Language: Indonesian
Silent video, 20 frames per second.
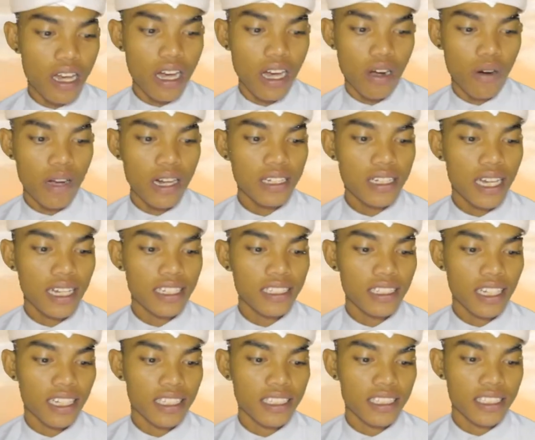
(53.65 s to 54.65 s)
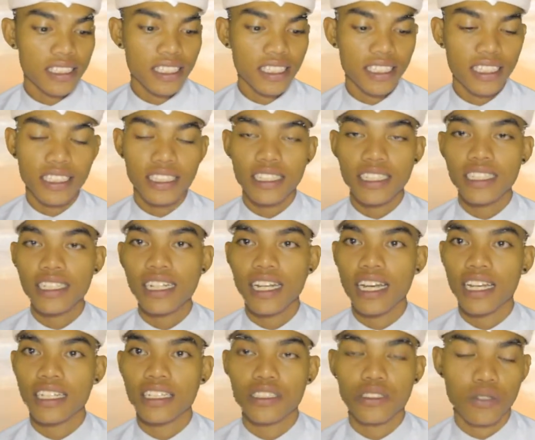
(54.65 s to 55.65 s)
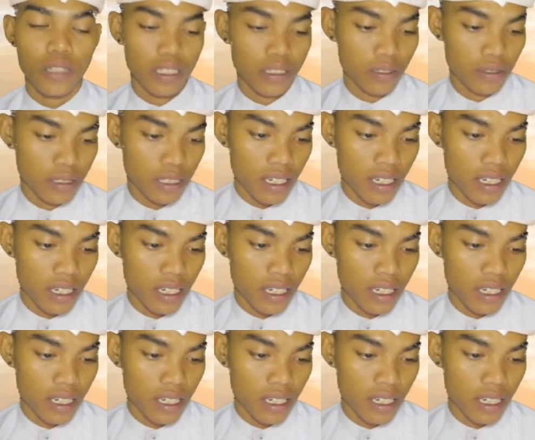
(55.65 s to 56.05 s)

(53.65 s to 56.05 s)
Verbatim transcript: Awal dari tradisi ini lahir suatu